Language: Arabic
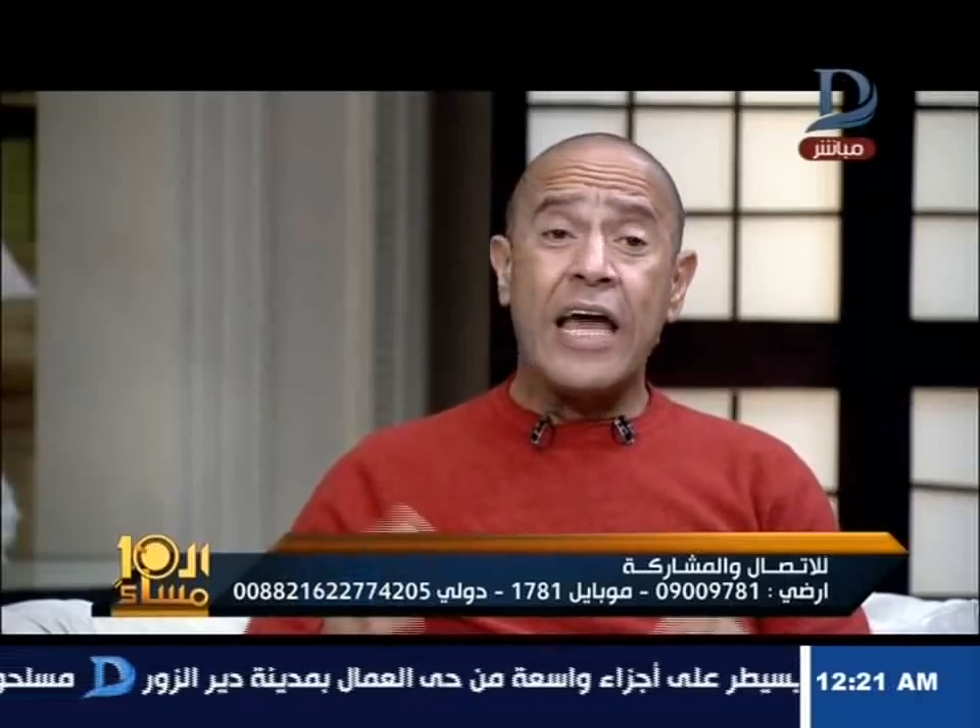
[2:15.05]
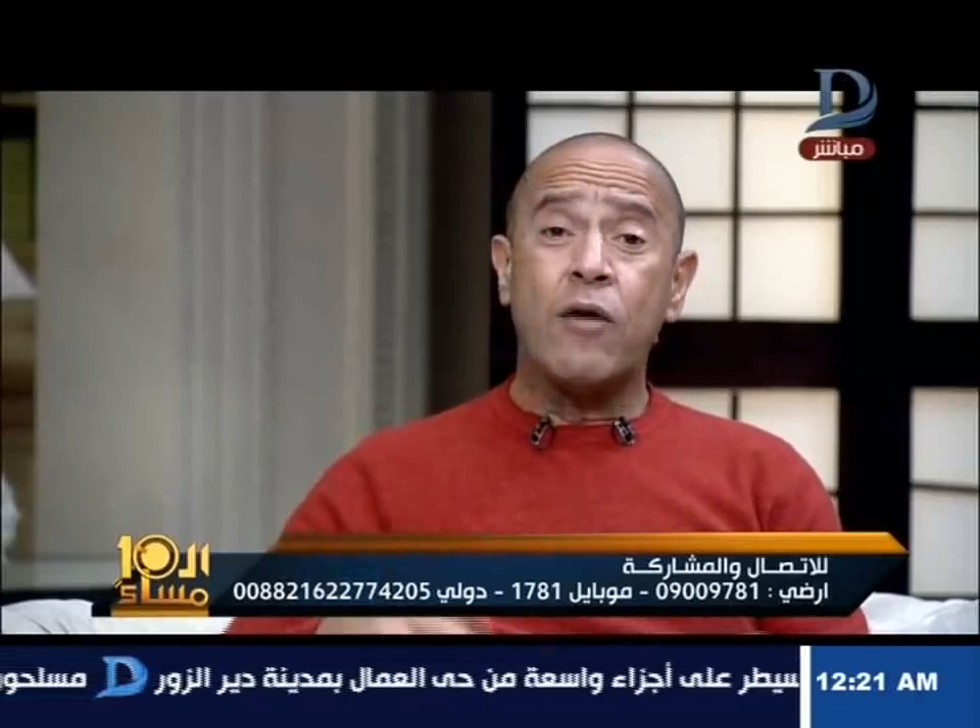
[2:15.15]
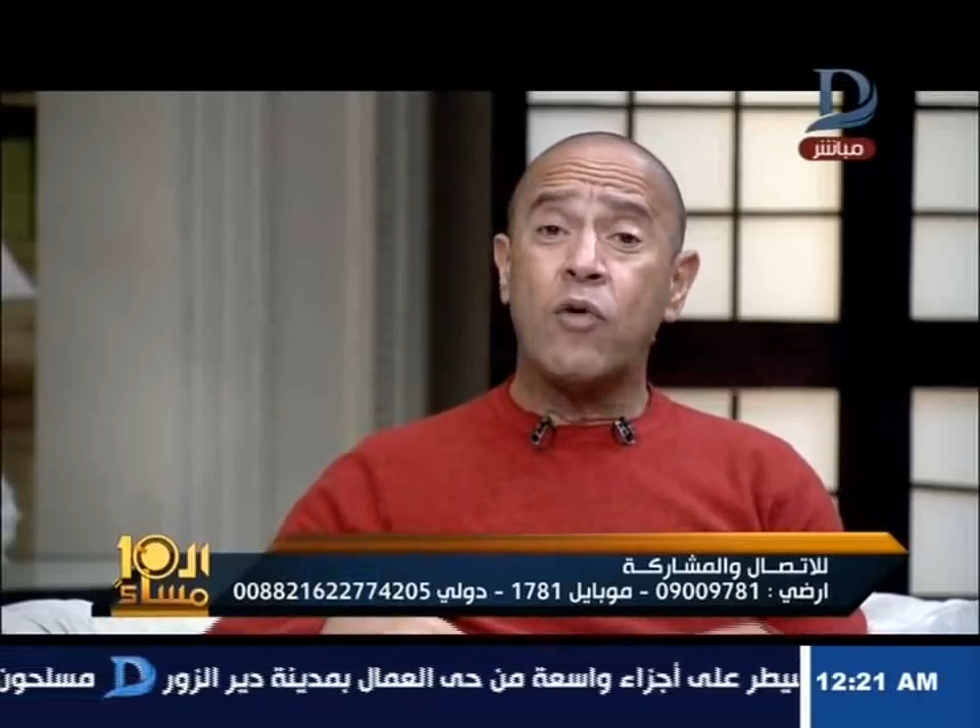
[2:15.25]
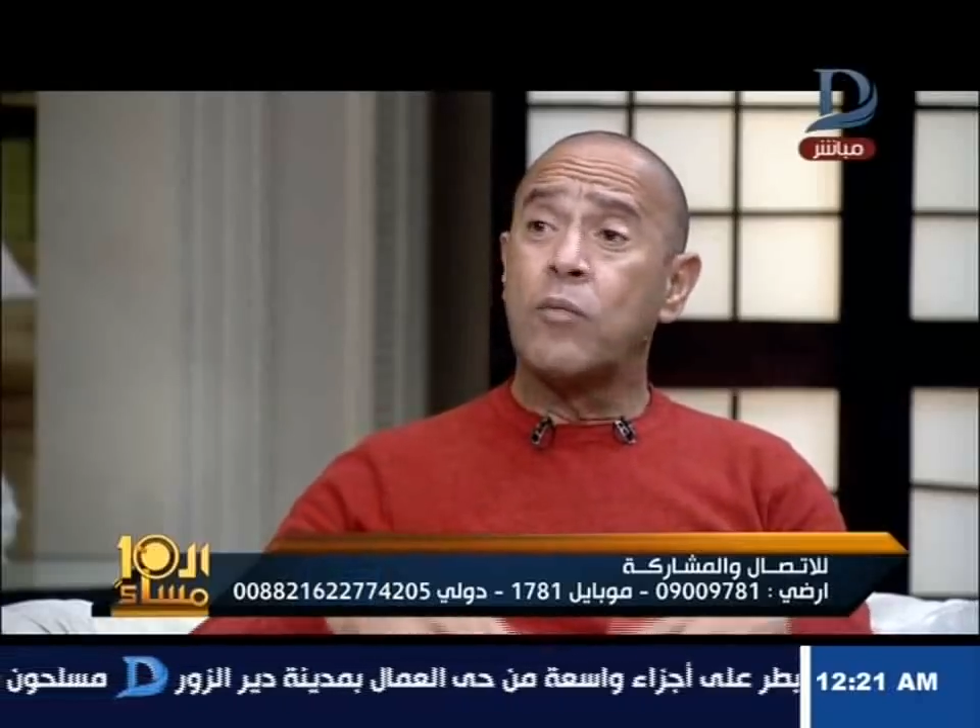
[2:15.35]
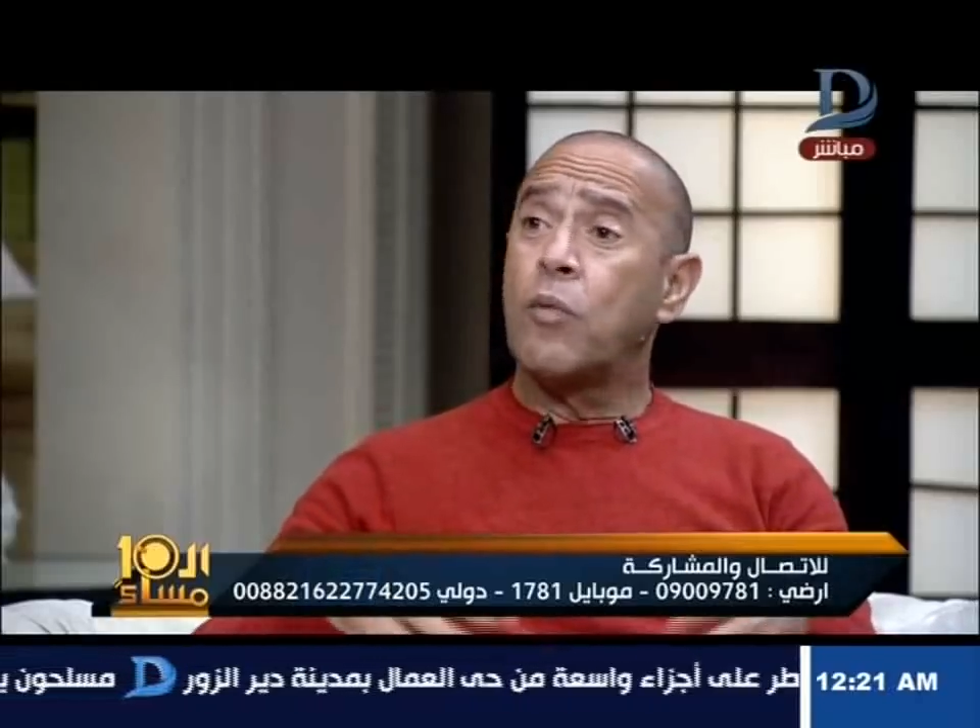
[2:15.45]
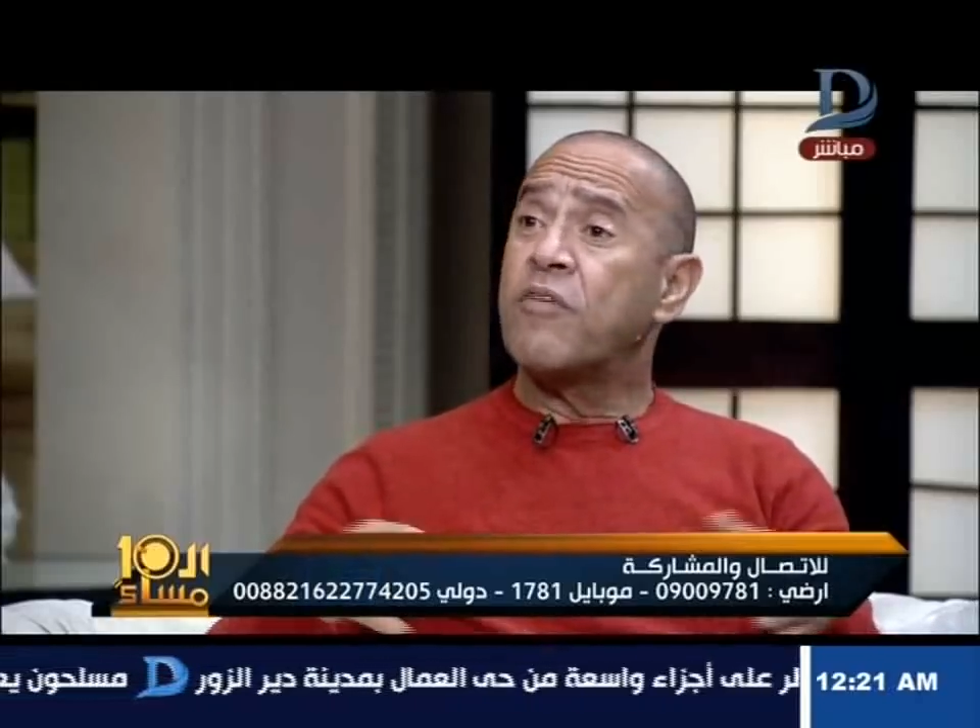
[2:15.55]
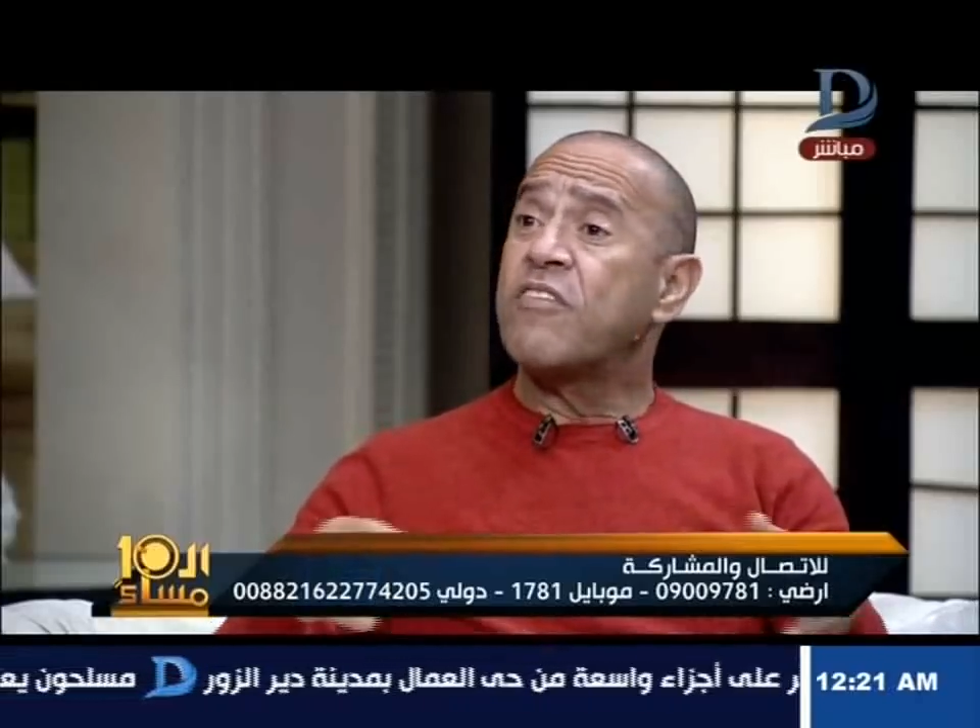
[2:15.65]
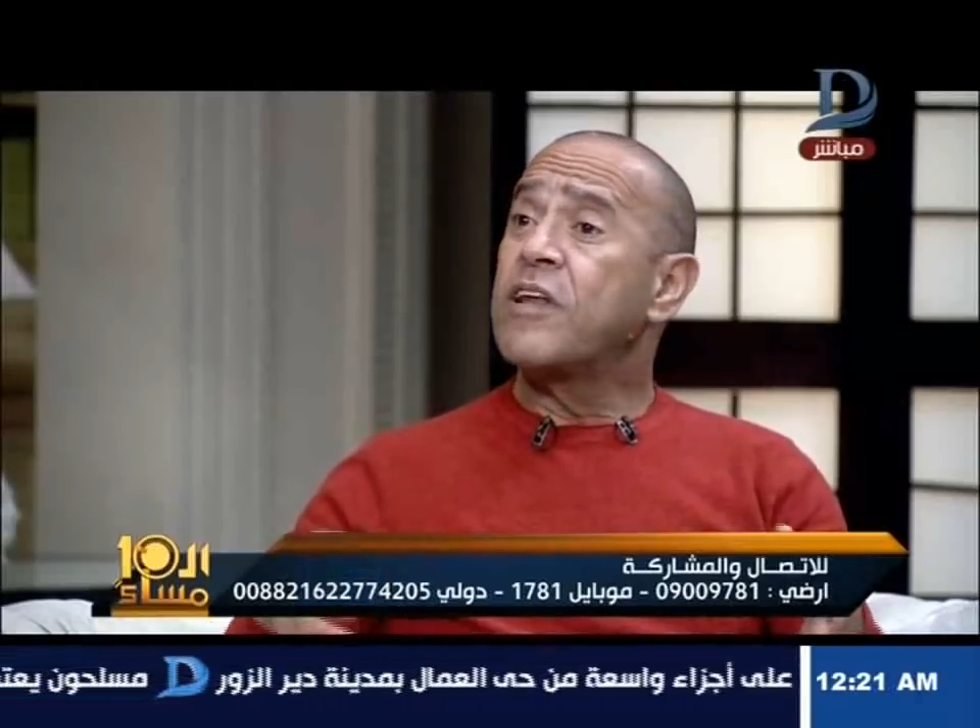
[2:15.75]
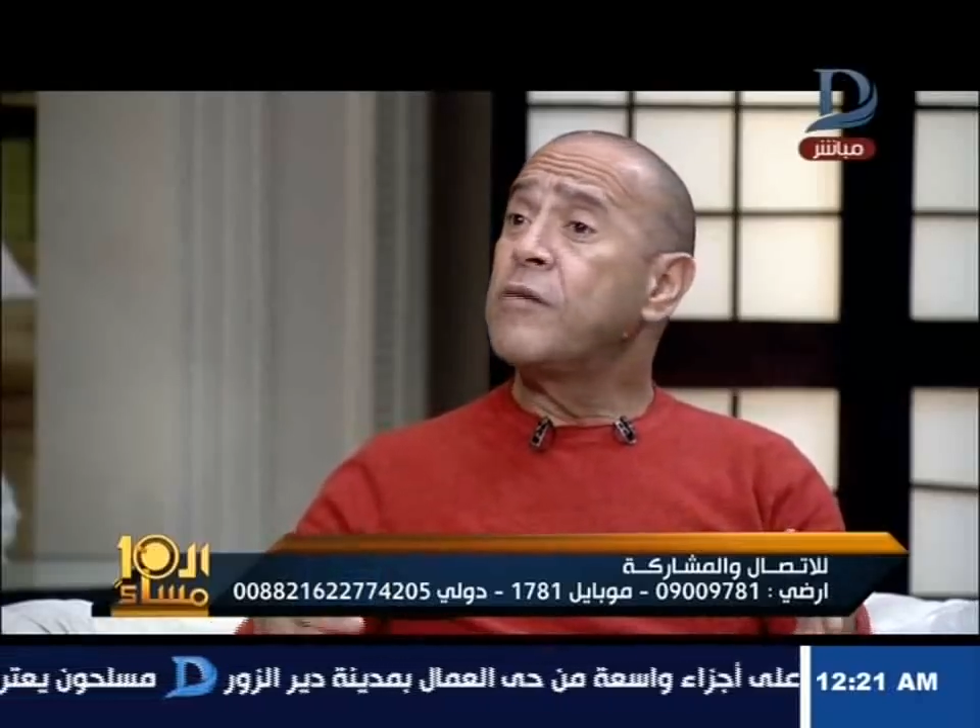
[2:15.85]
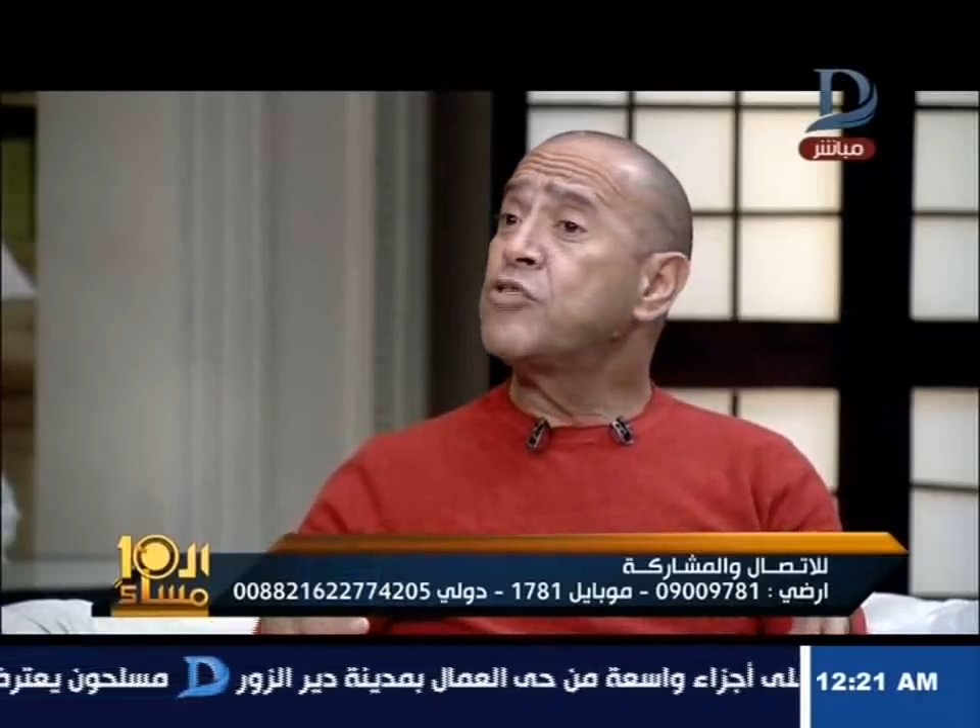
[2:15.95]
انا
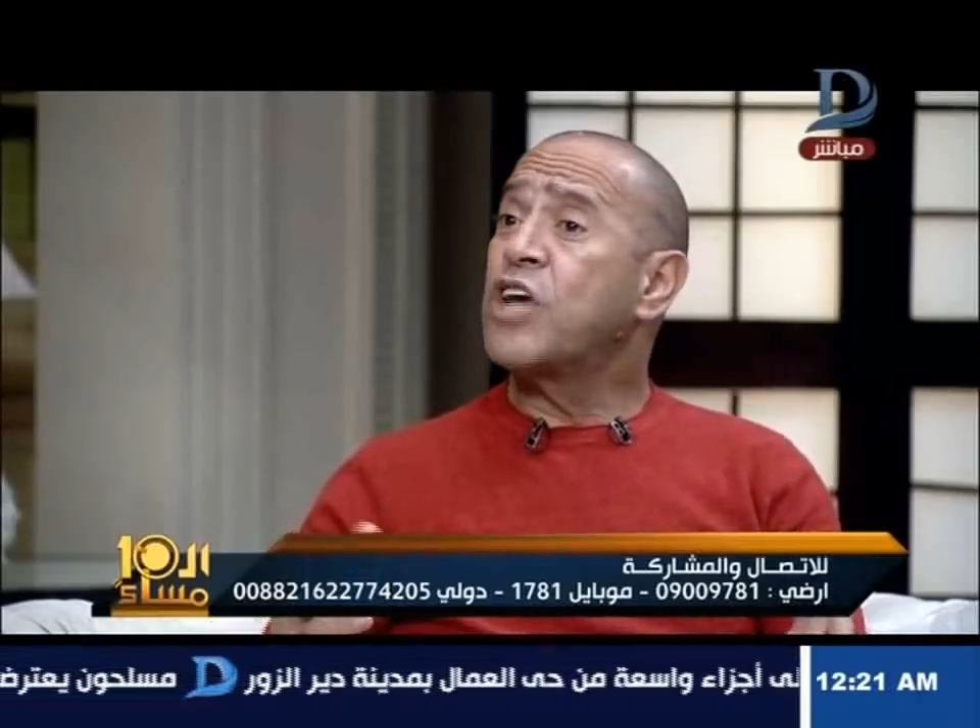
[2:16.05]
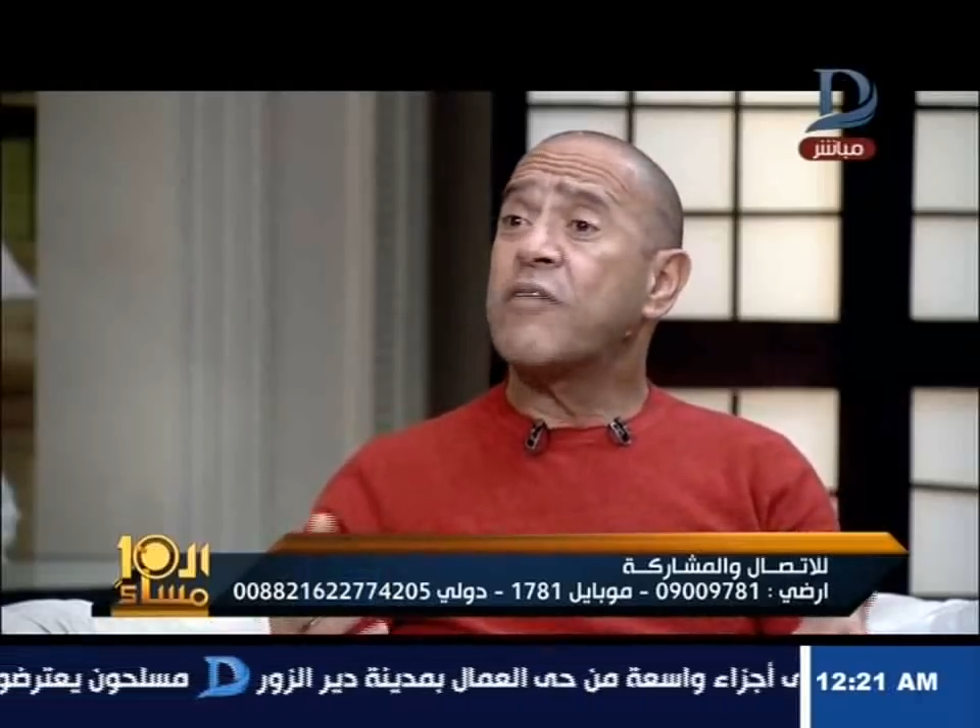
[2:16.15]
والممثلين مش